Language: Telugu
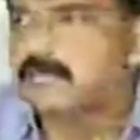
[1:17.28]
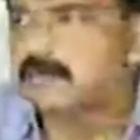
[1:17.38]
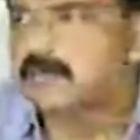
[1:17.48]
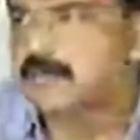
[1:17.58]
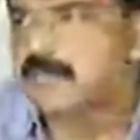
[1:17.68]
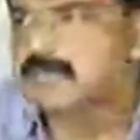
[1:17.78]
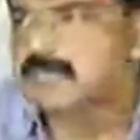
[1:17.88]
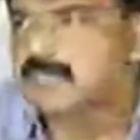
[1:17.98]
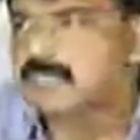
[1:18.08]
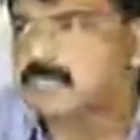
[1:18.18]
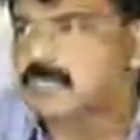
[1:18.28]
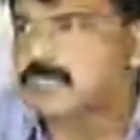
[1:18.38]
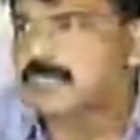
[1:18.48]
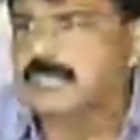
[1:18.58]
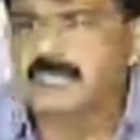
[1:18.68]
డిపార్ట్మెంట్
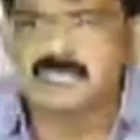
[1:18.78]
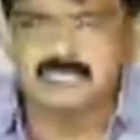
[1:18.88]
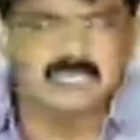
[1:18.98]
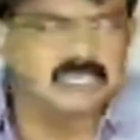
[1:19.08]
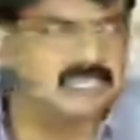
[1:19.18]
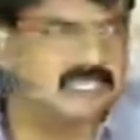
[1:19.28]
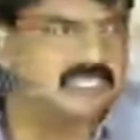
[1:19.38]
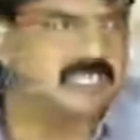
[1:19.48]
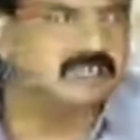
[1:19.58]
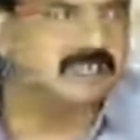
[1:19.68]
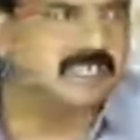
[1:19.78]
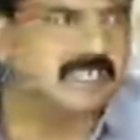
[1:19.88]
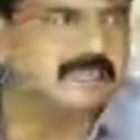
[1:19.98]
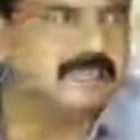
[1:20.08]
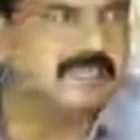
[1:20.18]
భారతదేశంలో ఏ రాష్ట్రానికి
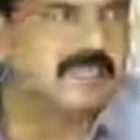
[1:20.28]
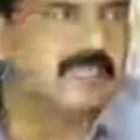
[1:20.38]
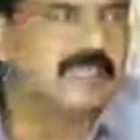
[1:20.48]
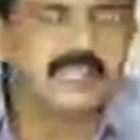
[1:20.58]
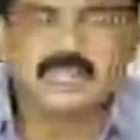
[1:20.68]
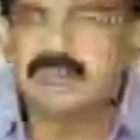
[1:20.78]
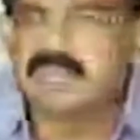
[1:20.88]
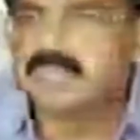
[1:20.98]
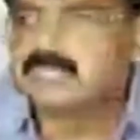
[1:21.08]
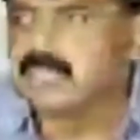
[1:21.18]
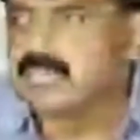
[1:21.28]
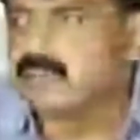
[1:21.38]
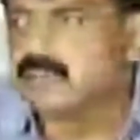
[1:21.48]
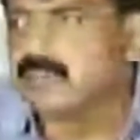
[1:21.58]
చెందినటువంటి రవాణా శాఖ